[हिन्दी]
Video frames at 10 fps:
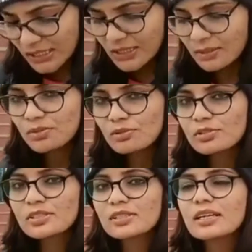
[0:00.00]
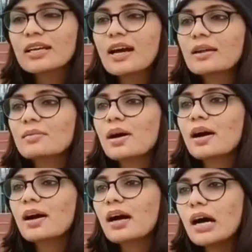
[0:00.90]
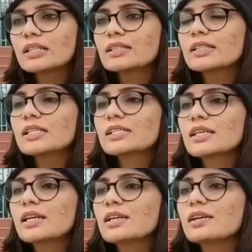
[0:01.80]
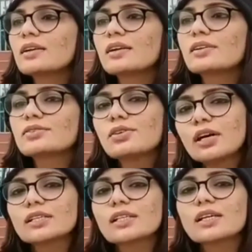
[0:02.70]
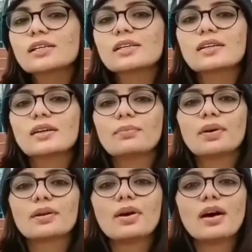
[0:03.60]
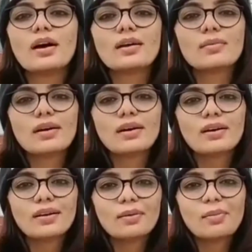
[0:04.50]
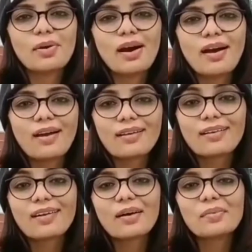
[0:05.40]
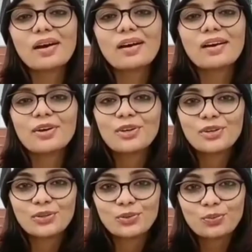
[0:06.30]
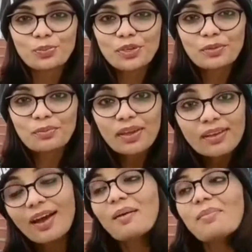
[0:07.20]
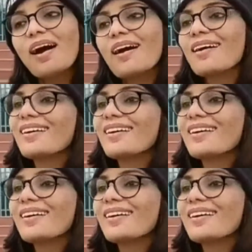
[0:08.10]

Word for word: खत्म रोजगार बा हाथ रस के निर्णय जो हत लड़की के परिवार बा है बाबा का बा यूपी में का बा